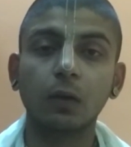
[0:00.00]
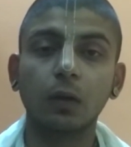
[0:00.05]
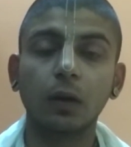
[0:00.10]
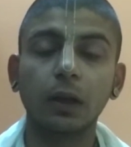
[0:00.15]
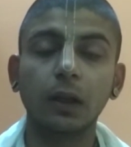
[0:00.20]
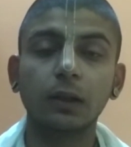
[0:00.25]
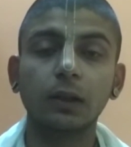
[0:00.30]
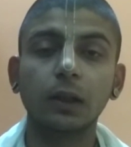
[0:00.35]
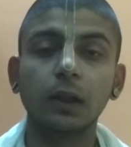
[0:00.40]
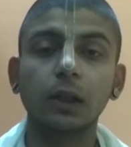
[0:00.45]

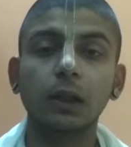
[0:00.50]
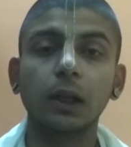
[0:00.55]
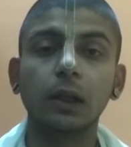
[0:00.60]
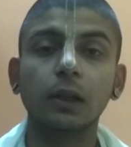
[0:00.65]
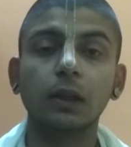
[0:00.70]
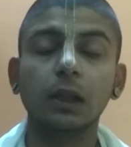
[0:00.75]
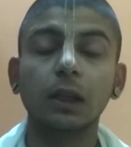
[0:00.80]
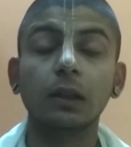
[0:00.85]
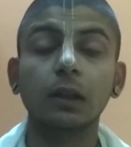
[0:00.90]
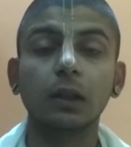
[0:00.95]
कौन है श्री
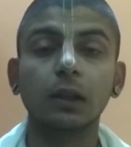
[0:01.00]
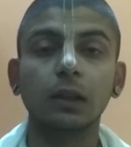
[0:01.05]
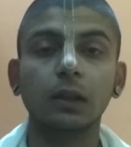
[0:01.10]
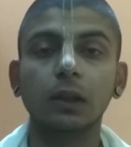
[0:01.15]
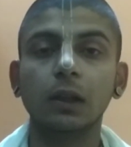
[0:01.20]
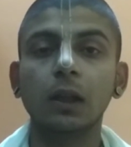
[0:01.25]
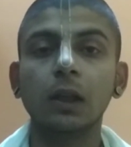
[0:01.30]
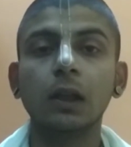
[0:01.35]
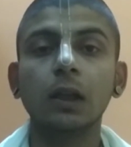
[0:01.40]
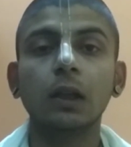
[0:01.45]
ललिता
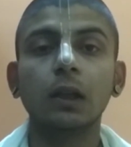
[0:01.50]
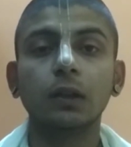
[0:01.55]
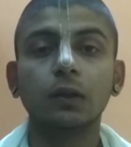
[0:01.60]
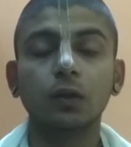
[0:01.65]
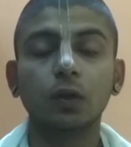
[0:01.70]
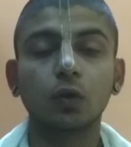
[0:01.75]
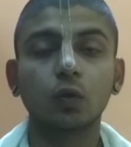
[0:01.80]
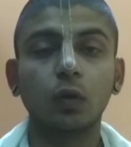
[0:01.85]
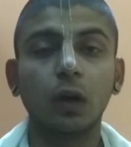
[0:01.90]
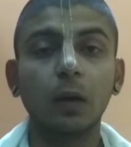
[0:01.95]
सखी
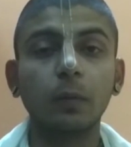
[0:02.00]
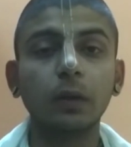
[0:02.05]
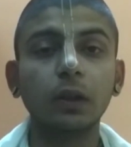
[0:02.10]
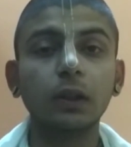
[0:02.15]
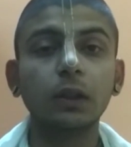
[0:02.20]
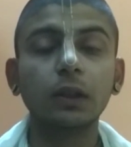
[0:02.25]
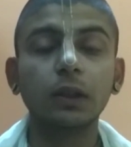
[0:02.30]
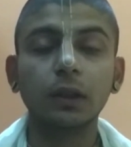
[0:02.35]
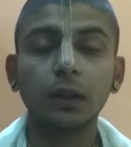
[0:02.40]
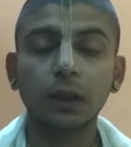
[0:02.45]
जो स्वामी
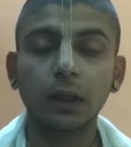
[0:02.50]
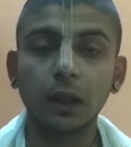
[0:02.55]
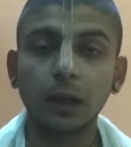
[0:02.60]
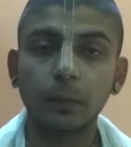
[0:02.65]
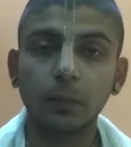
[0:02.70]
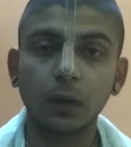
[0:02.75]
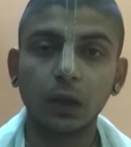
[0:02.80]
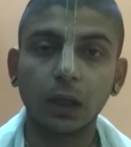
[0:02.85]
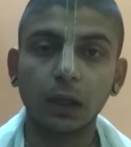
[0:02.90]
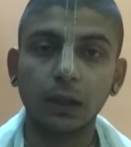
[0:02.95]
जी जिनके
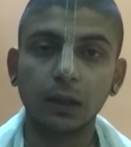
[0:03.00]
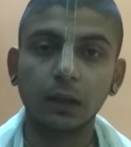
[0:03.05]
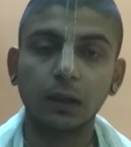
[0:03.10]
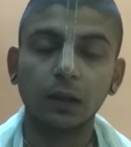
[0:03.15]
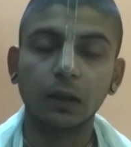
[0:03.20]
अवतार हैं